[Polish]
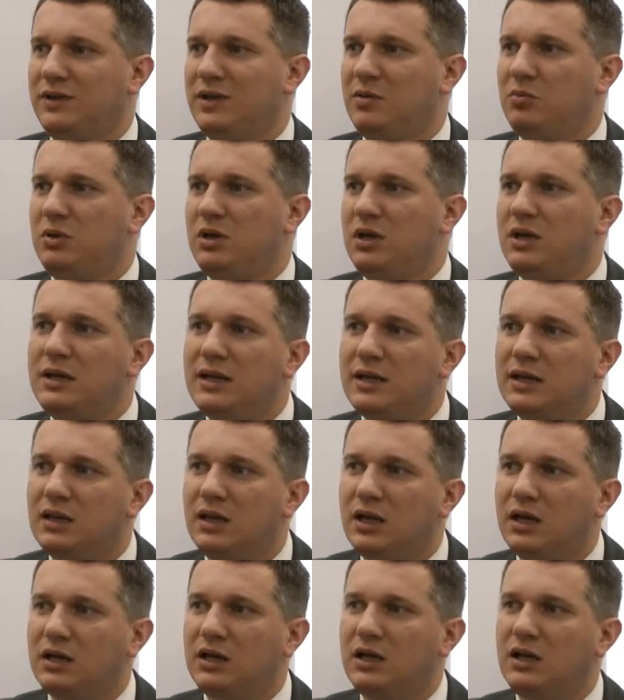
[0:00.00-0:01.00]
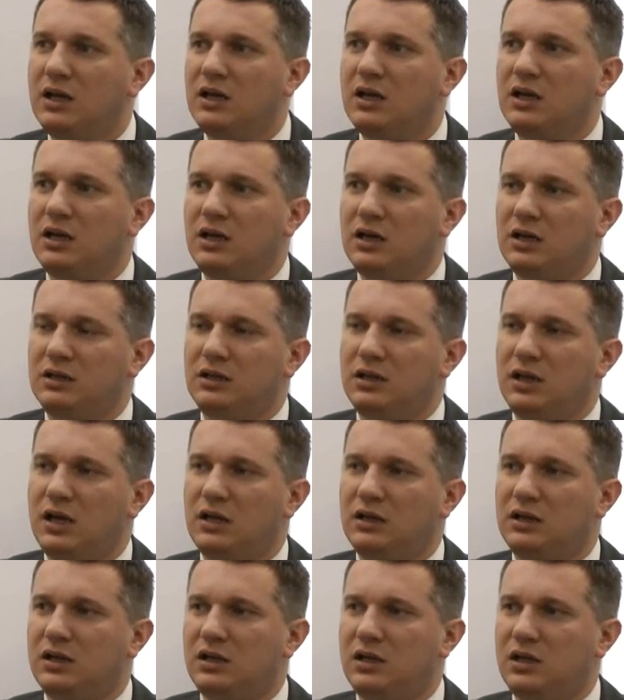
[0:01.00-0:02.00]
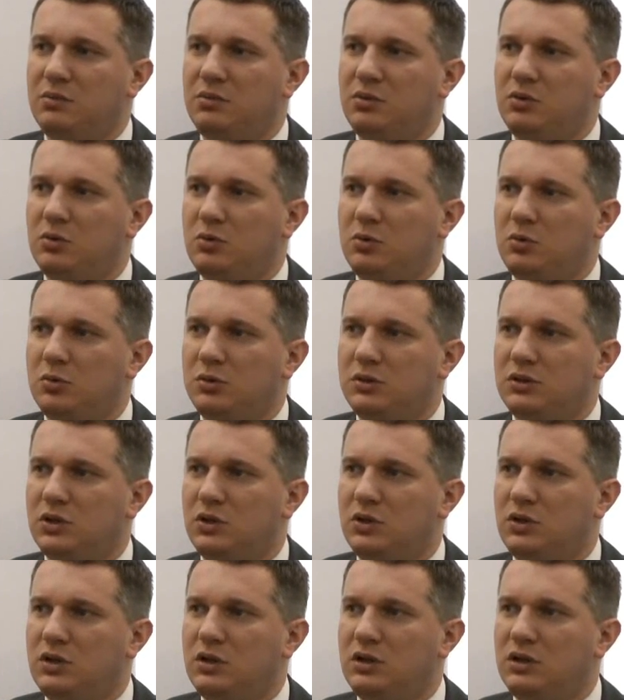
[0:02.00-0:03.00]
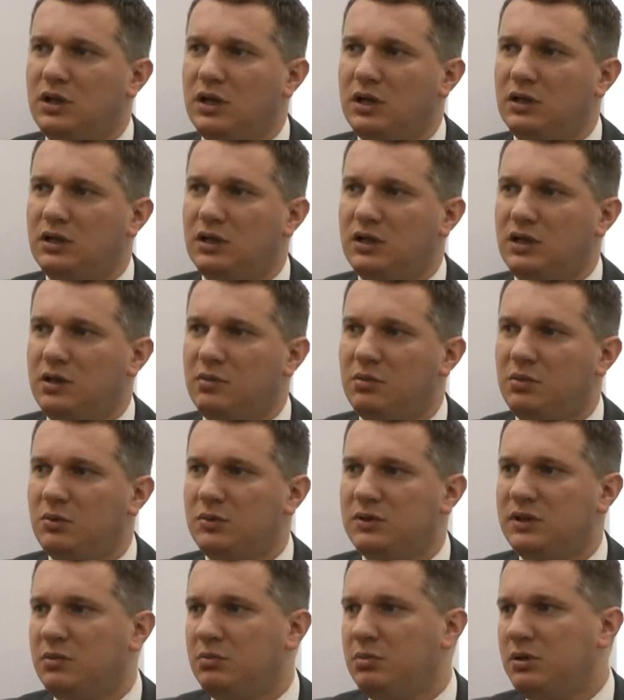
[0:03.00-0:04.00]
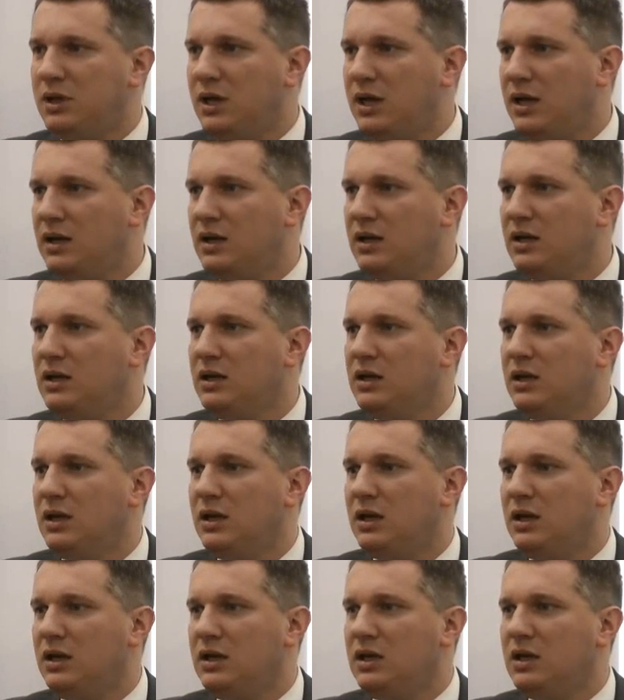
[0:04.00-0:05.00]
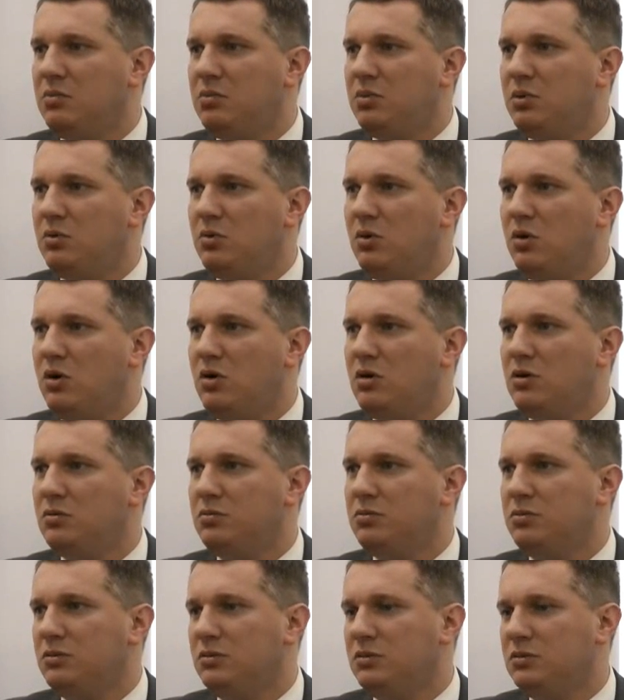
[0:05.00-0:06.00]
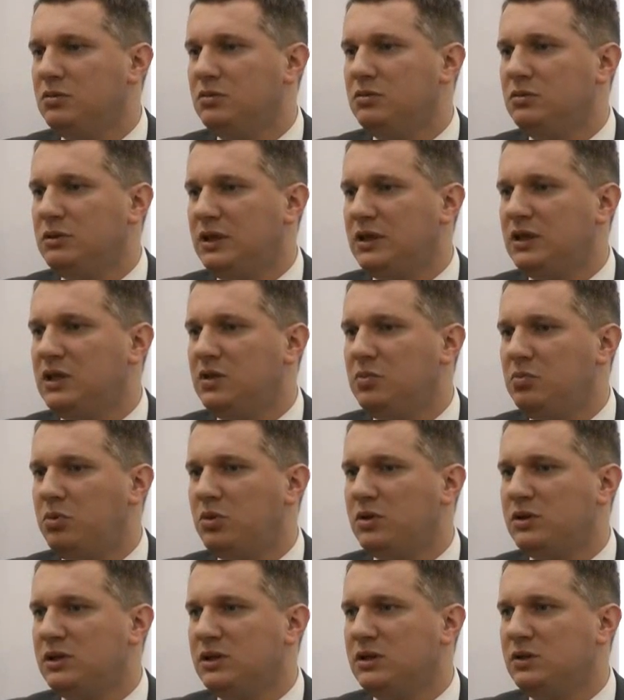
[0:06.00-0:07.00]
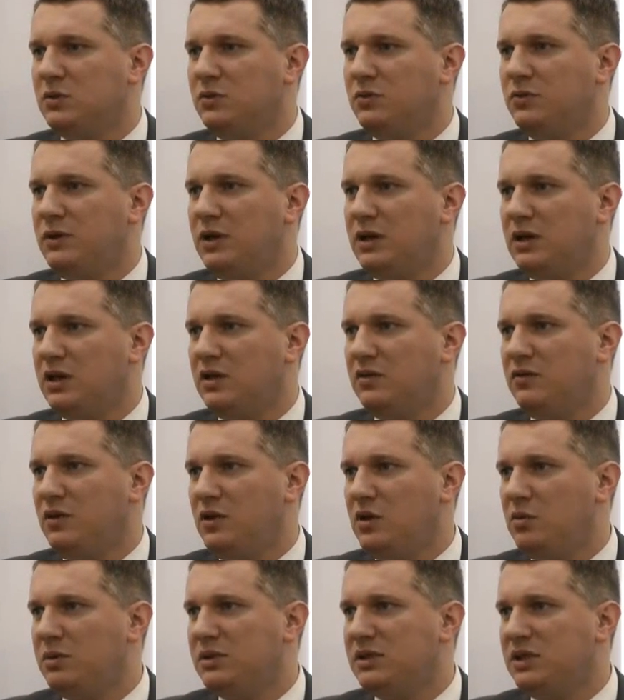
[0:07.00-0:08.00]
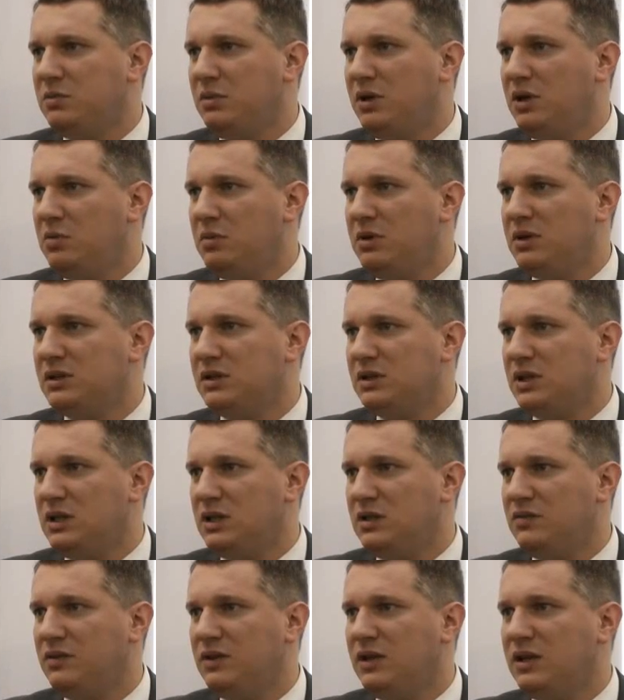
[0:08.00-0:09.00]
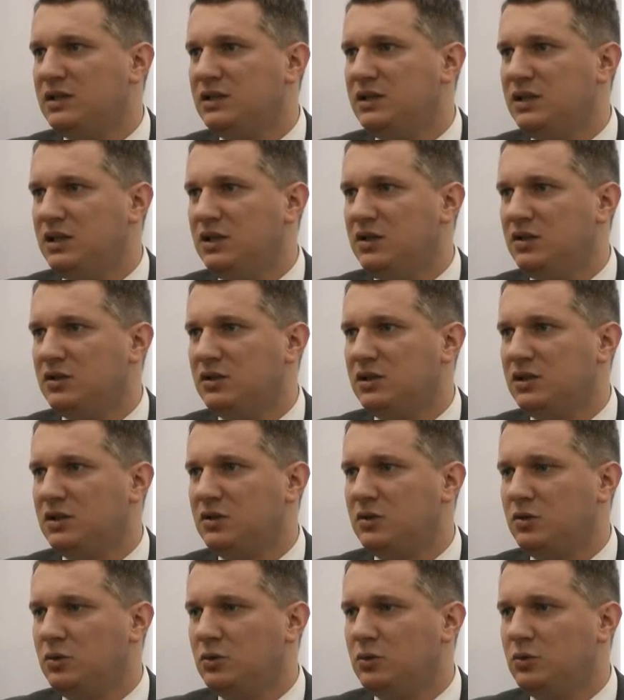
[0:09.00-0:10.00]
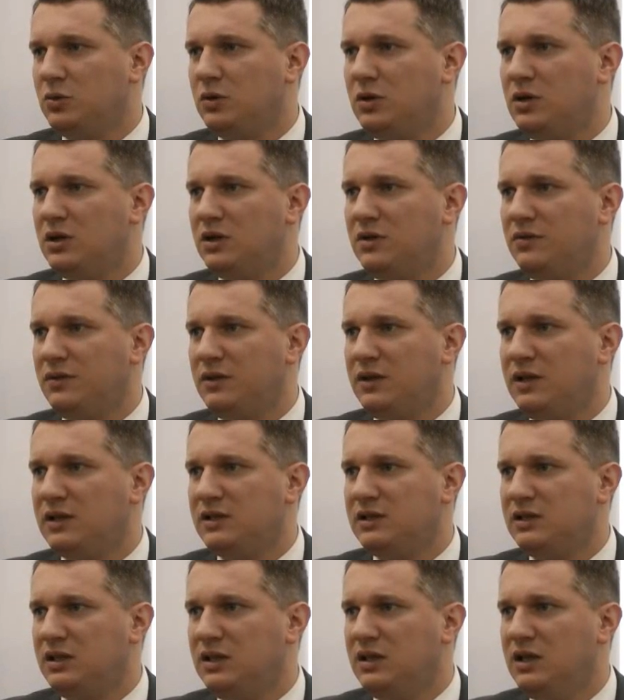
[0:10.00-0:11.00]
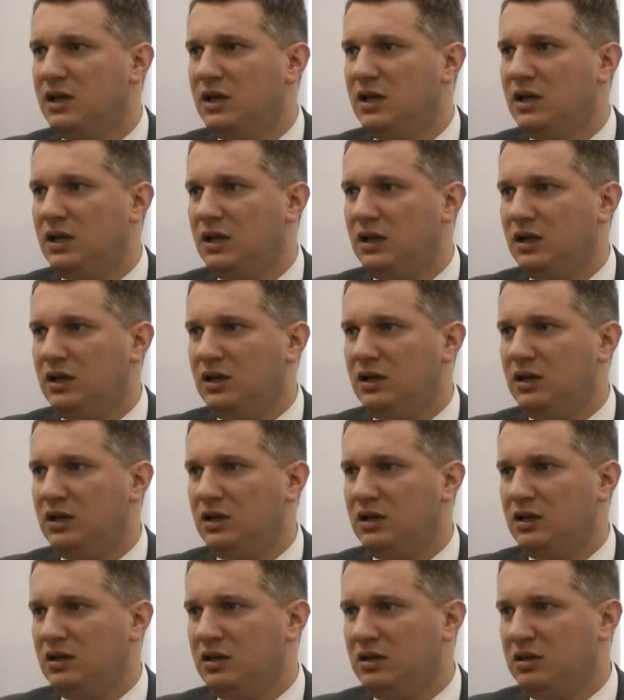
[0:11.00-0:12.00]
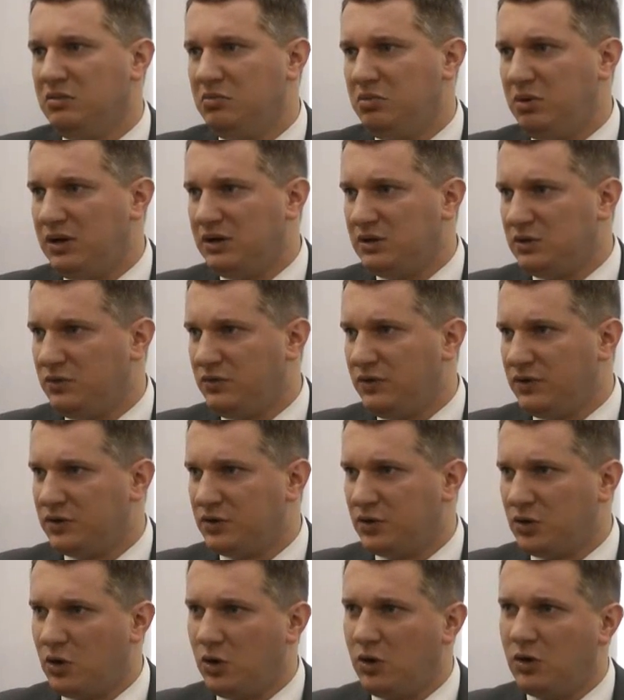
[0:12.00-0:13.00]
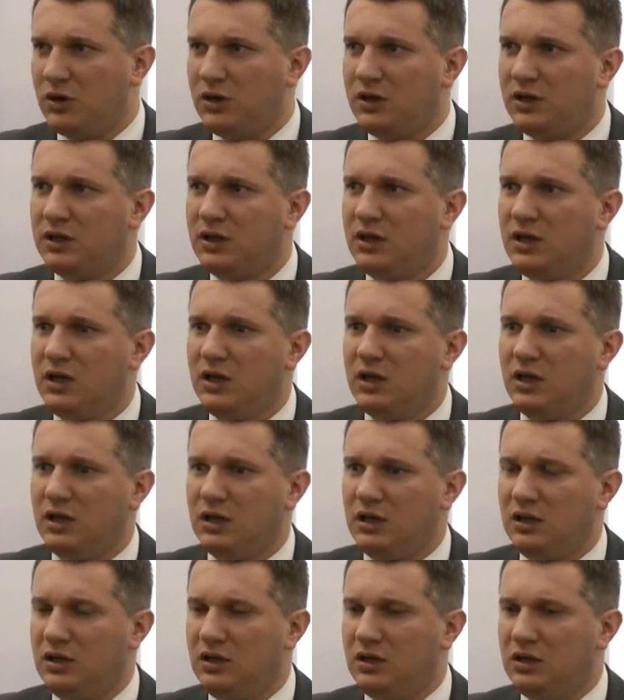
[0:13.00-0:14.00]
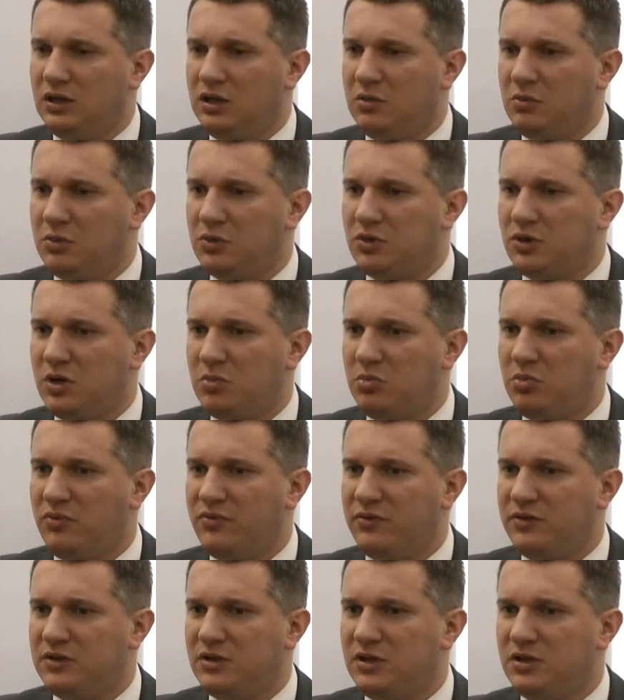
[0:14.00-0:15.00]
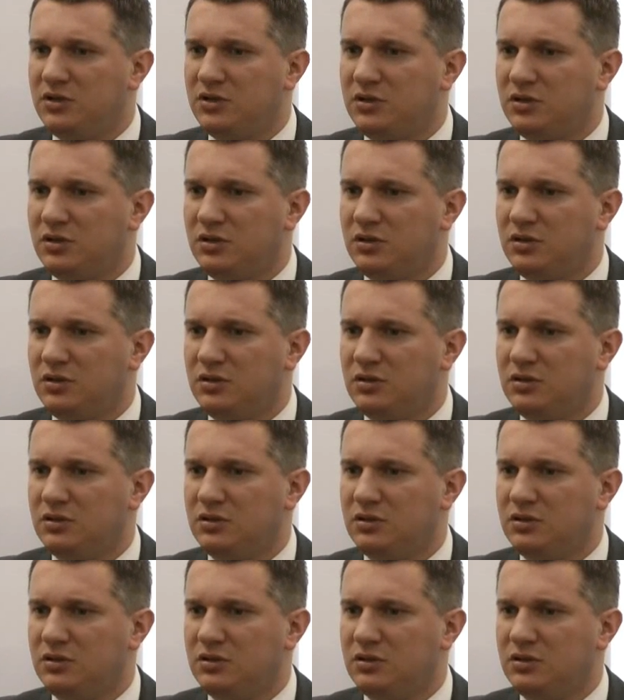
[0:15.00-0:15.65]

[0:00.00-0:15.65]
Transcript: Niemniej jednak teatr nie był głodzony, teatr nie był zabijany i nie było e, takich procesów, jakie w chwili obecnej mają miejsce likwidacji jednostek kultury, likwidacji e, placówek szkolnych E, no można powiedzieć,